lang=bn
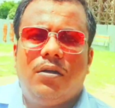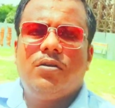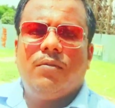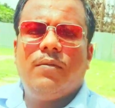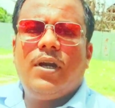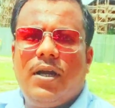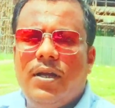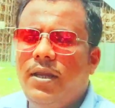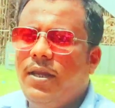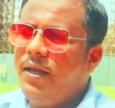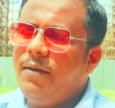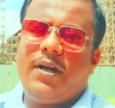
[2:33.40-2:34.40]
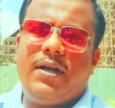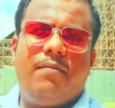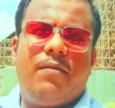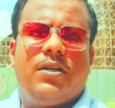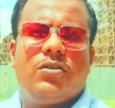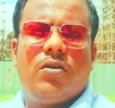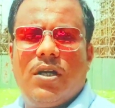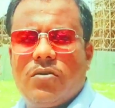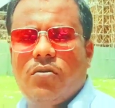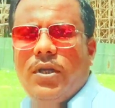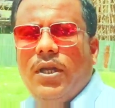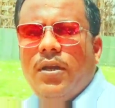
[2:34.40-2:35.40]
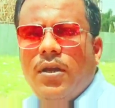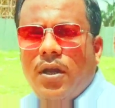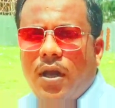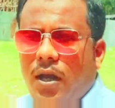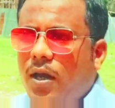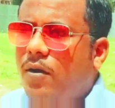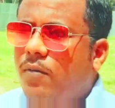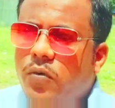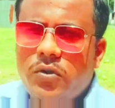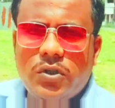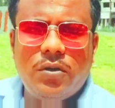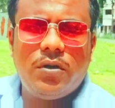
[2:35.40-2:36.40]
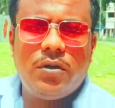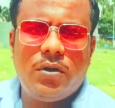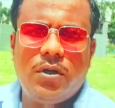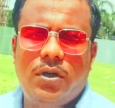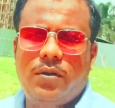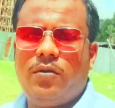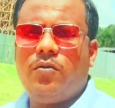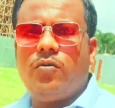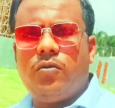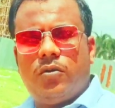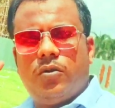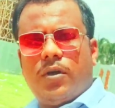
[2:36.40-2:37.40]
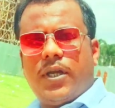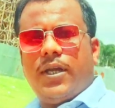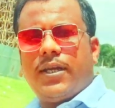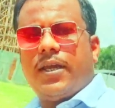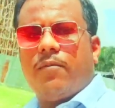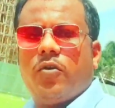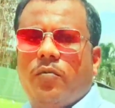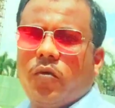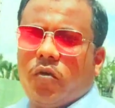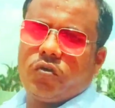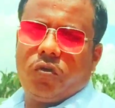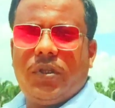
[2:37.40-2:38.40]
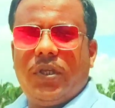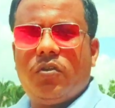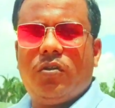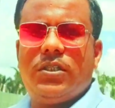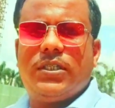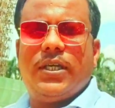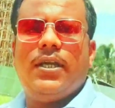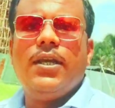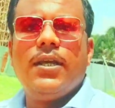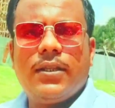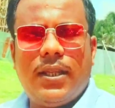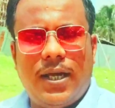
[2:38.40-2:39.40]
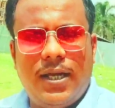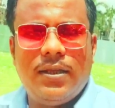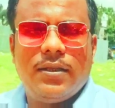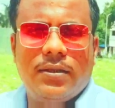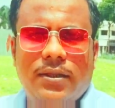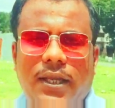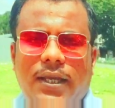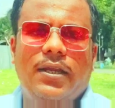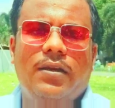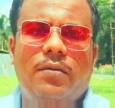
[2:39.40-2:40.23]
তোমরা এবার আমরা সরাসরি পুজোর উদ্যোগের কেমন প্রস্তুতি চলছে তা দেখে